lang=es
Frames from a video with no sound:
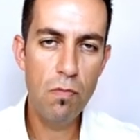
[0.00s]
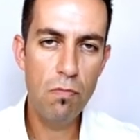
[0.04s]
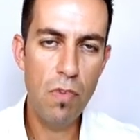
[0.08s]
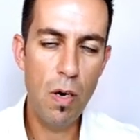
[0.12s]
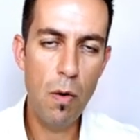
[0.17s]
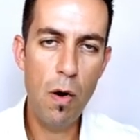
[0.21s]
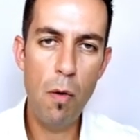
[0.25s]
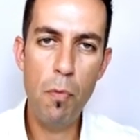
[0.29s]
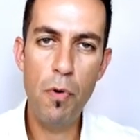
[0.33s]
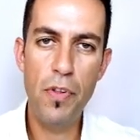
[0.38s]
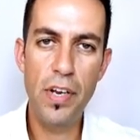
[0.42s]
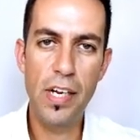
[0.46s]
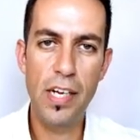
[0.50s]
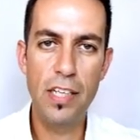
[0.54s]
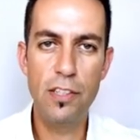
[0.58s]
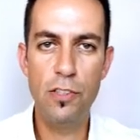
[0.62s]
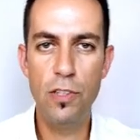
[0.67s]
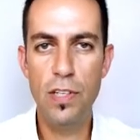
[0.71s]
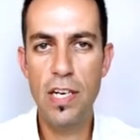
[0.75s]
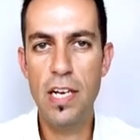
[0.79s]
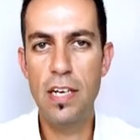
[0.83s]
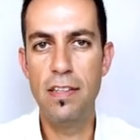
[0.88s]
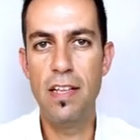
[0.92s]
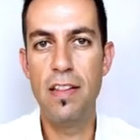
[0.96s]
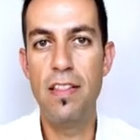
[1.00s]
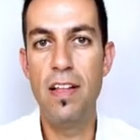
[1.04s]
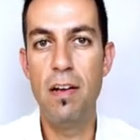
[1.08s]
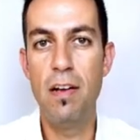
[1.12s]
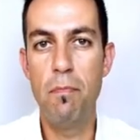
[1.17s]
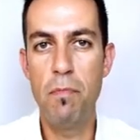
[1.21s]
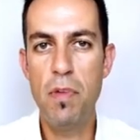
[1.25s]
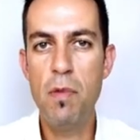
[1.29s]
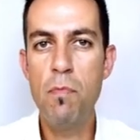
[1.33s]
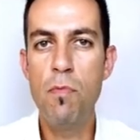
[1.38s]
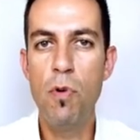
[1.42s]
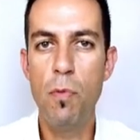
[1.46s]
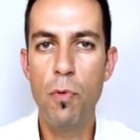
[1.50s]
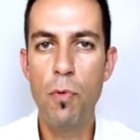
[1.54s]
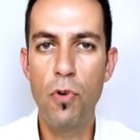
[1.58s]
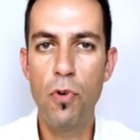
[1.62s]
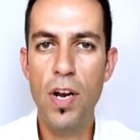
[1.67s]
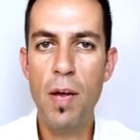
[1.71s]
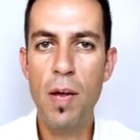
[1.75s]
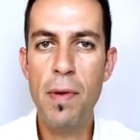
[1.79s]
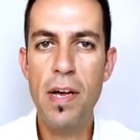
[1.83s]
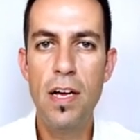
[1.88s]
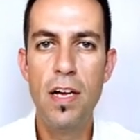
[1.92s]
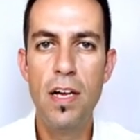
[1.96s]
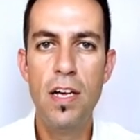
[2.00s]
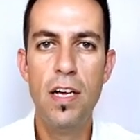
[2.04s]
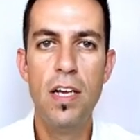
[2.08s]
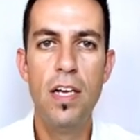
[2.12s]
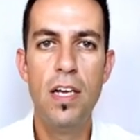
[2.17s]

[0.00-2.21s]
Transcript: Vamos a poder gestionar desde el mismo programa